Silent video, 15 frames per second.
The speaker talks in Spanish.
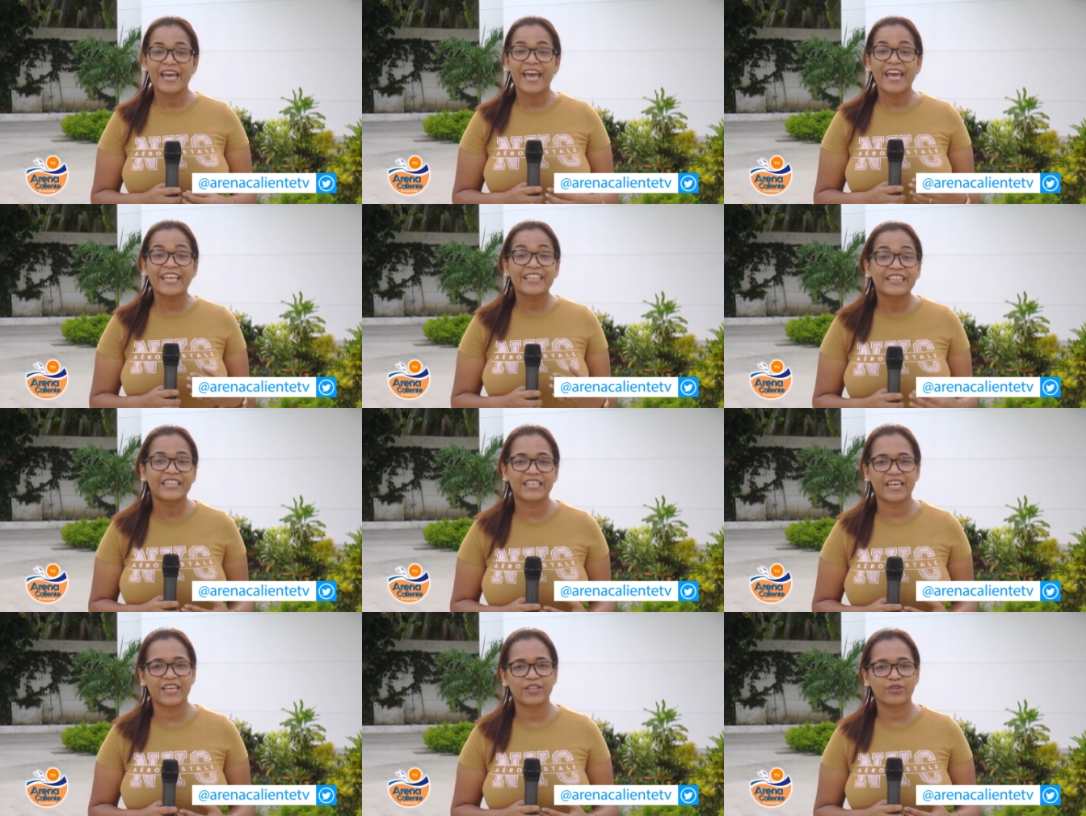
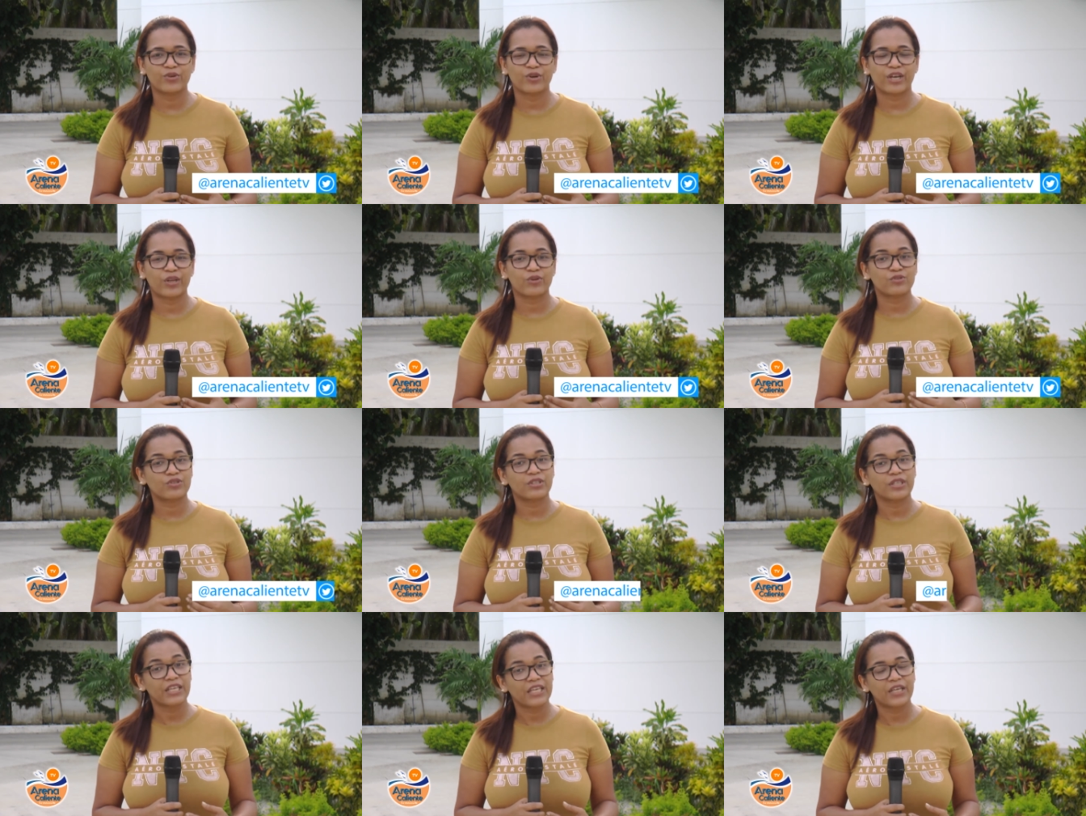Entiendo que los,
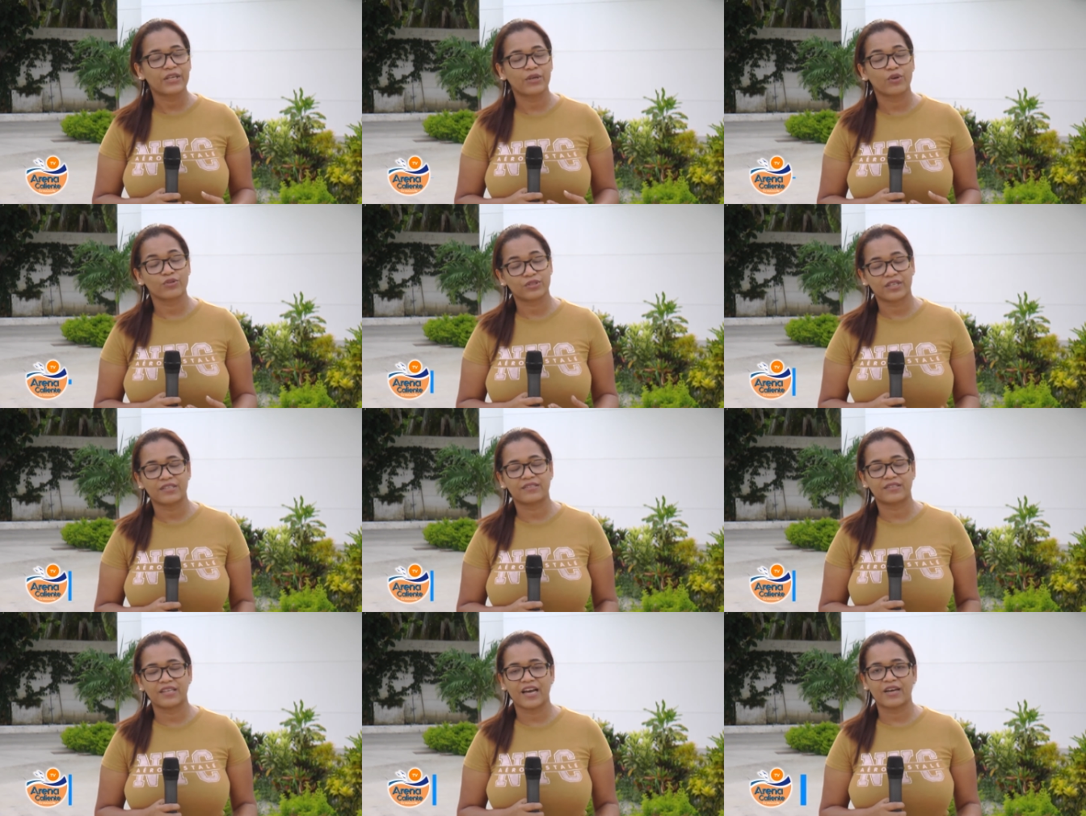los
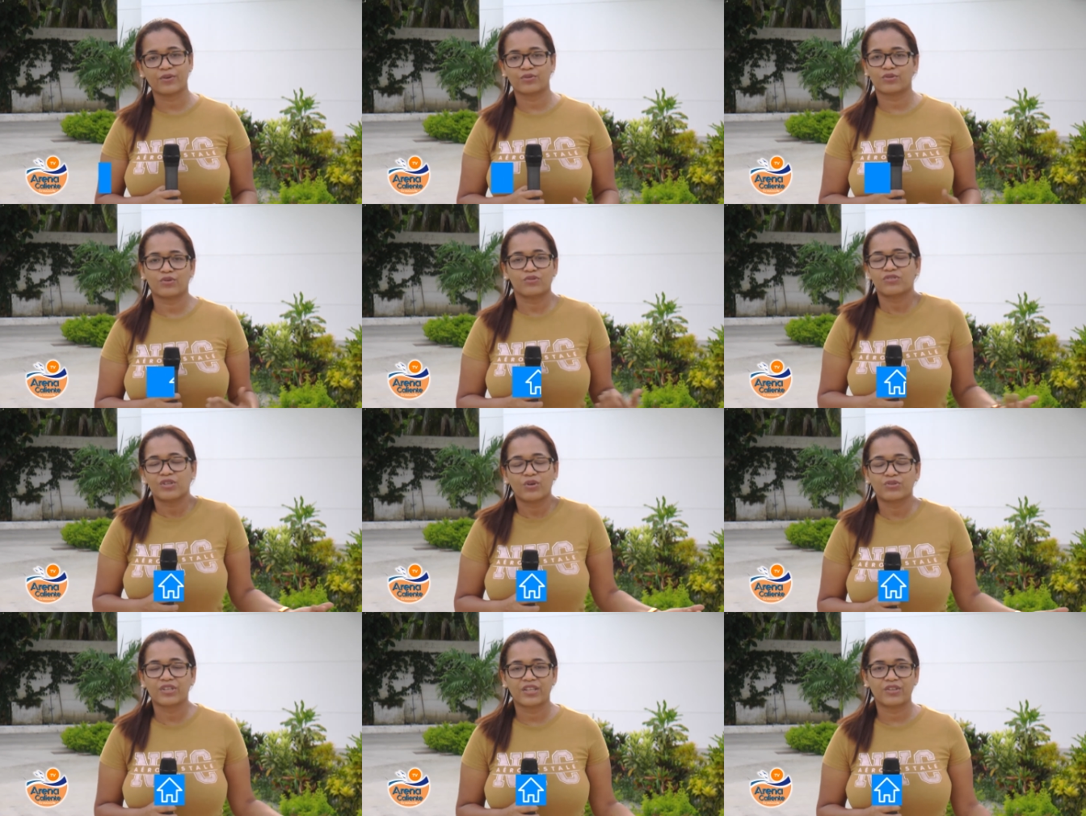cristianos o los
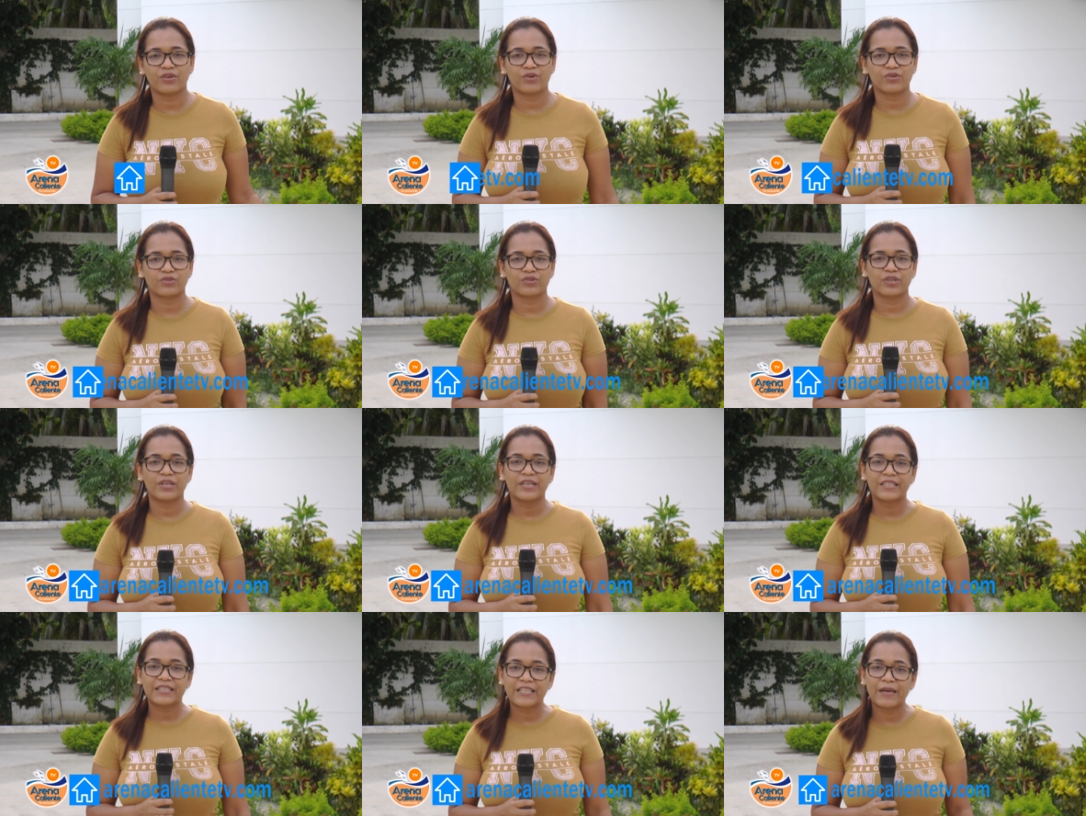hijos de Dios
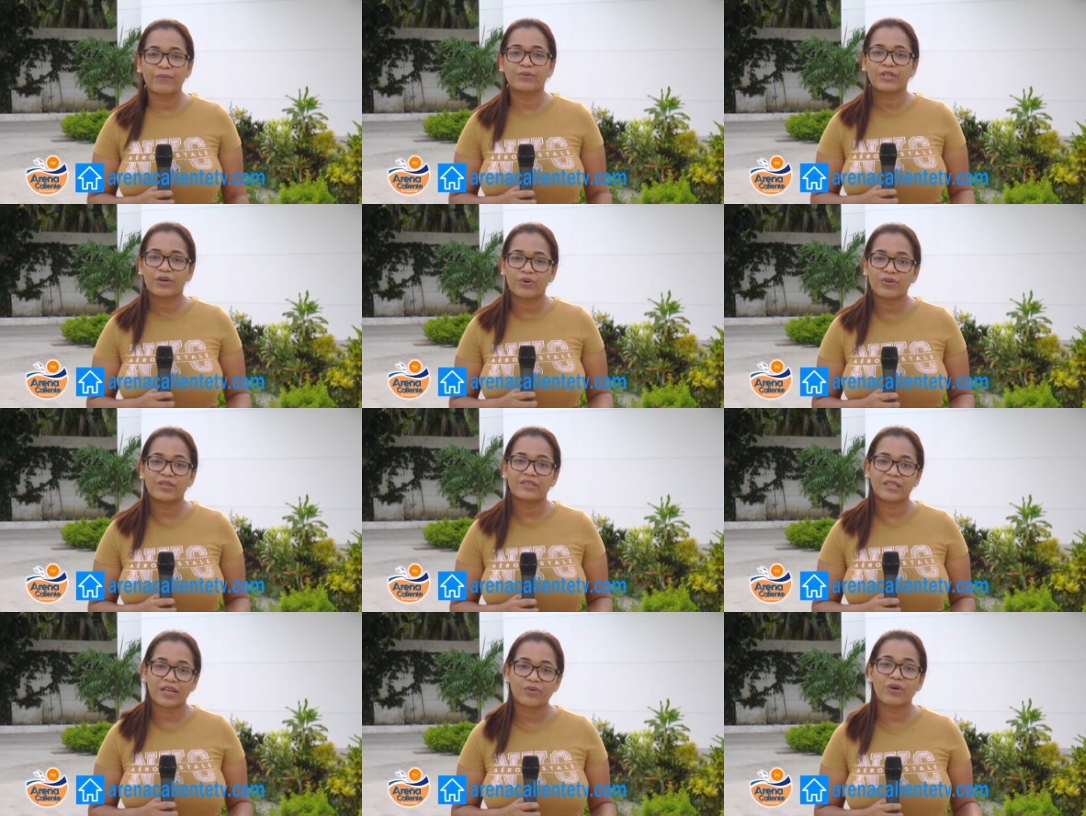debemos de
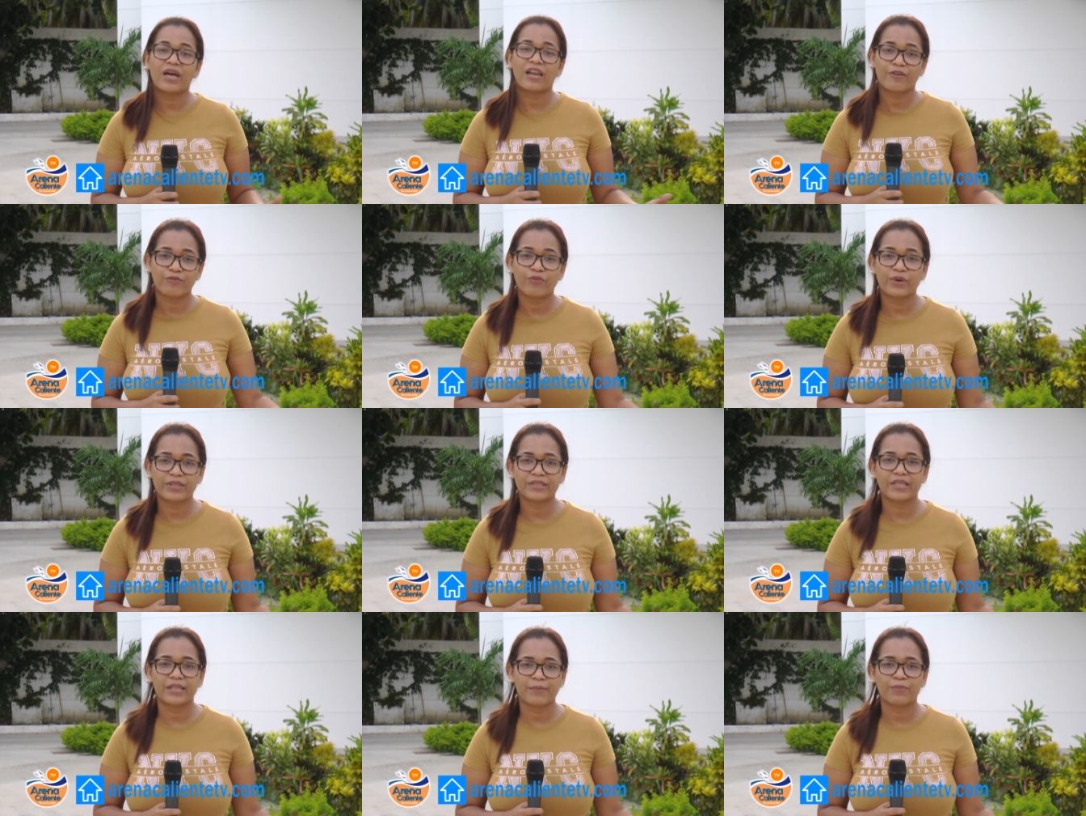conectarnos a la
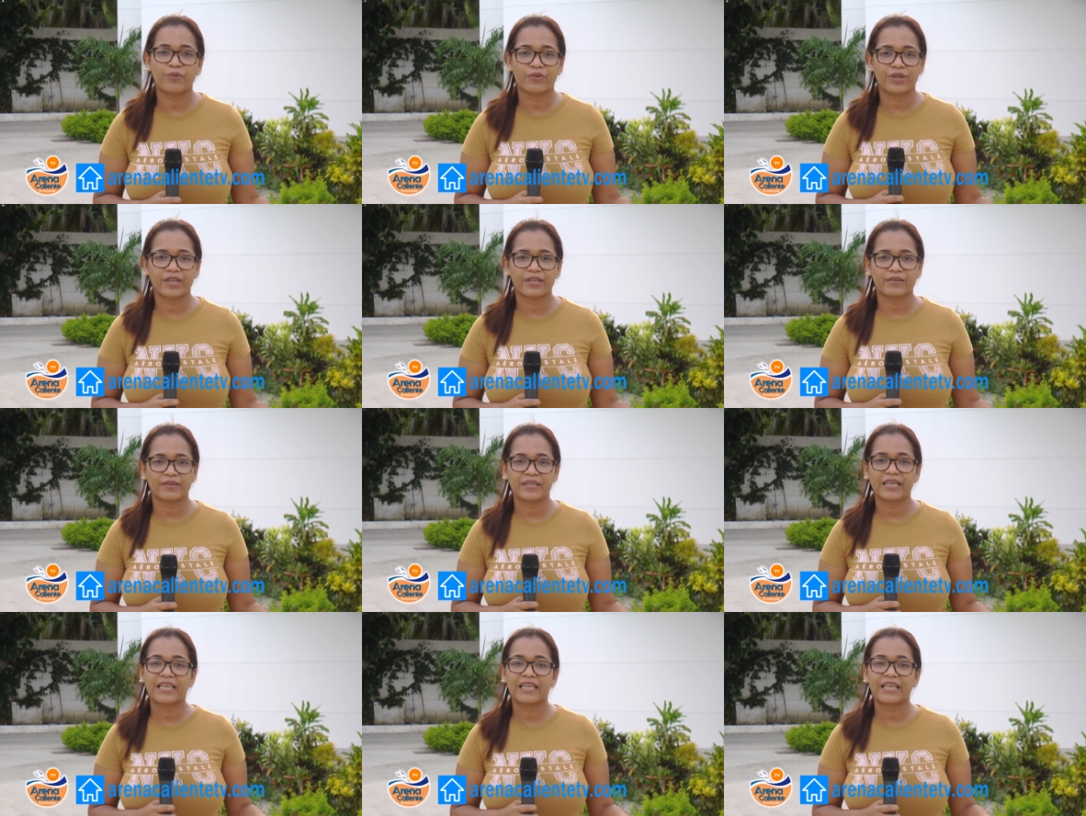fuente de poder,